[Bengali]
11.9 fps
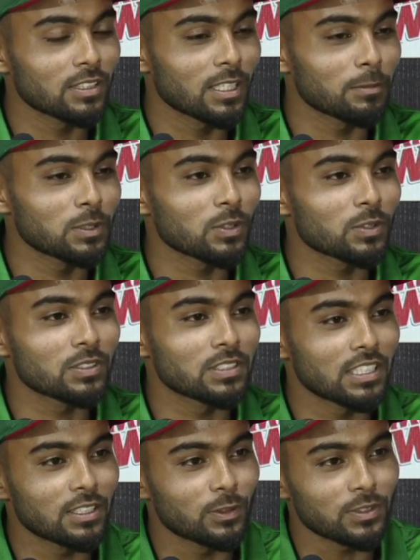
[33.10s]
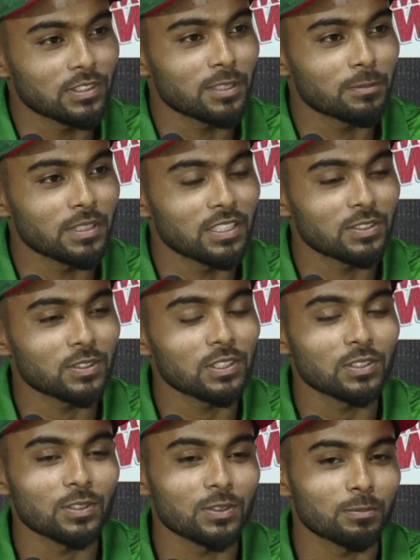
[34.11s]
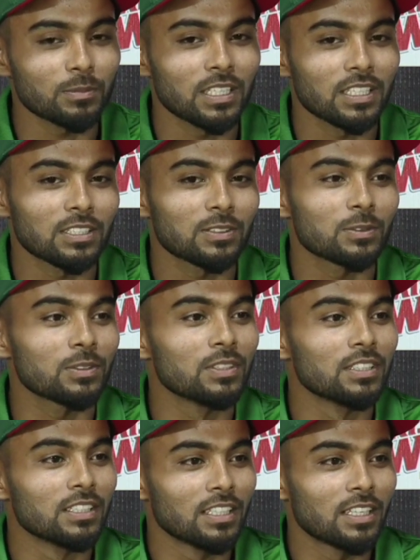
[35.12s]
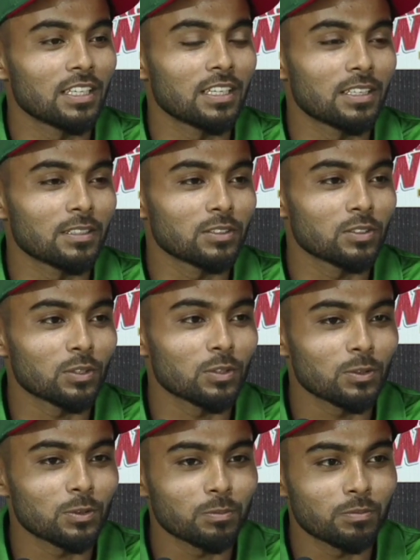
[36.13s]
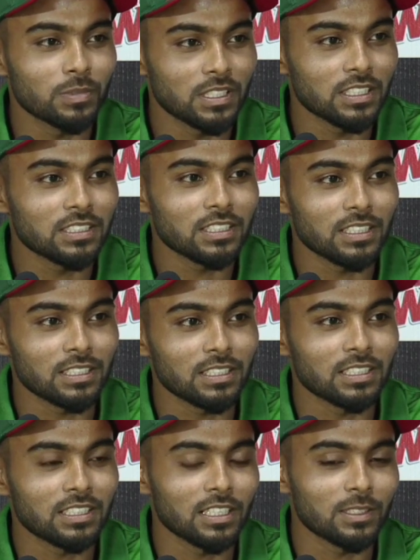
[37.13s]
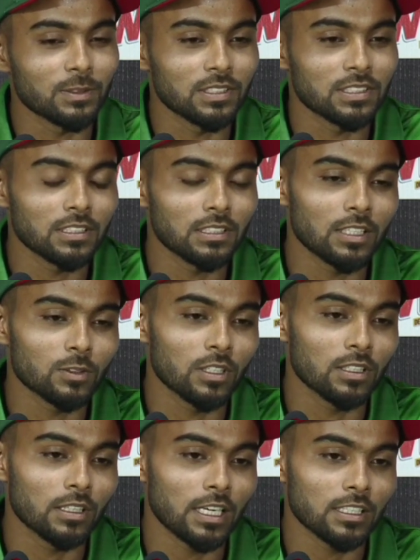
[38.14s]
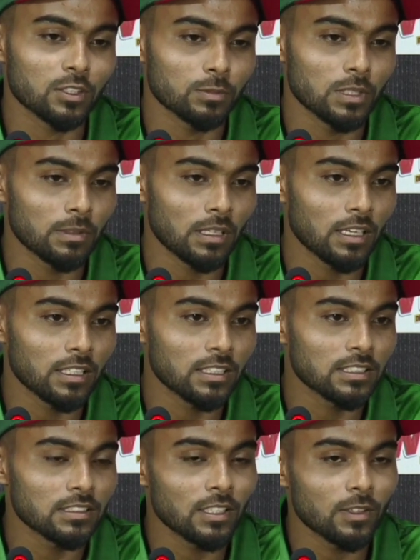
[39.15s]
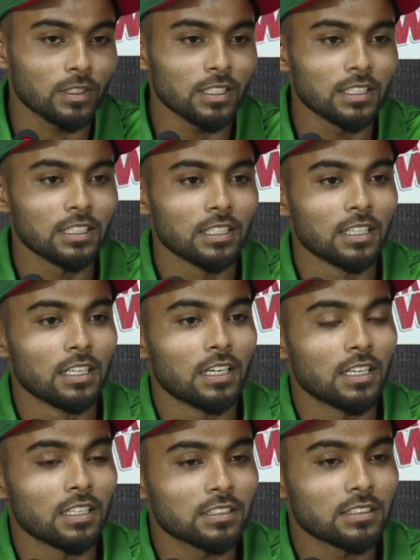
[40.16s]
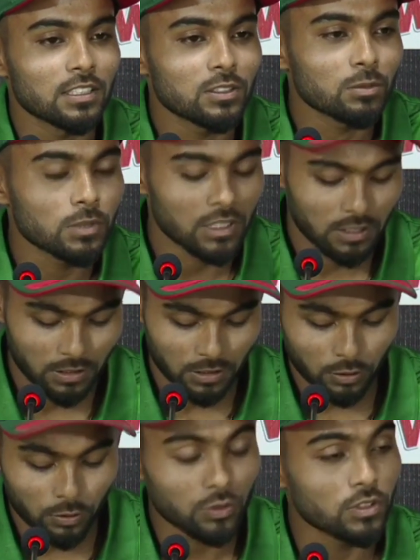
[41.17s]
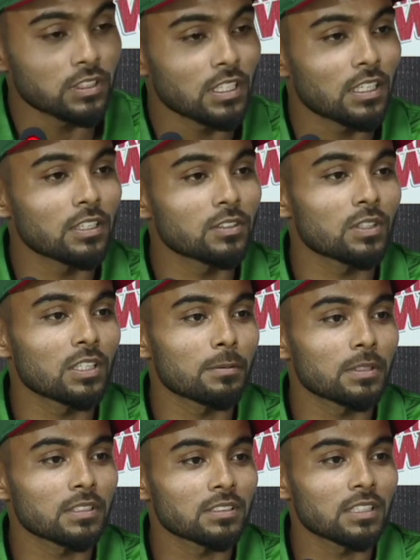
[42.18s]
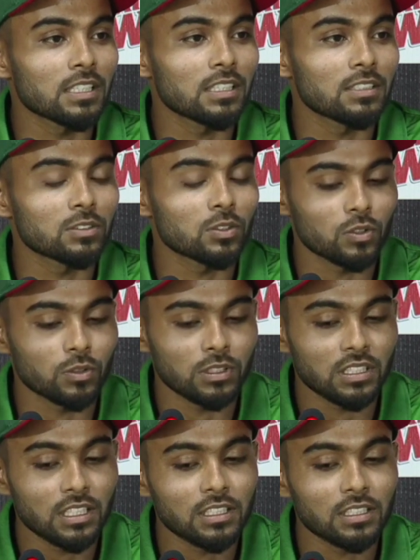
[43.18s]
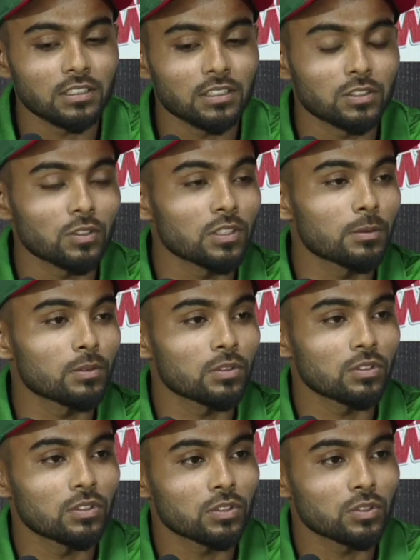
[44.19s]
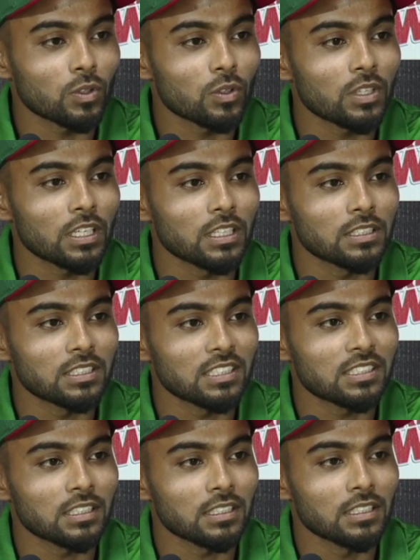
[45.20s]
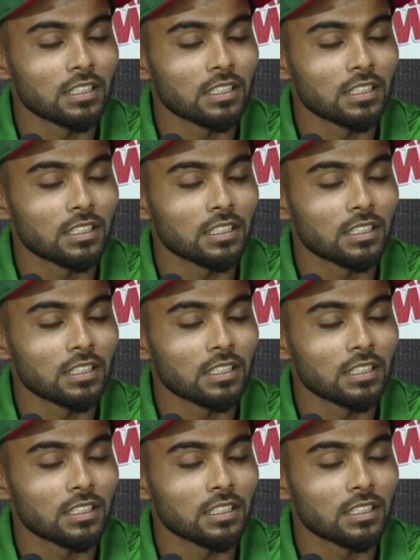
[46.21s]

আমি যখন জেদ ধরতাম মায়ের সঙ্গে তখন মা একটু যতটুকু পেরেছে আর কি ট্রাই করেছে আসলে একটা সময় আমি খেলার ইচ্ছা ছিল না সেই সময় সুজন স্যার আসলে আমাকে সেই ছোটোতেই যখন আমি অনন্ত ষোলো খেলি সিক্সটিন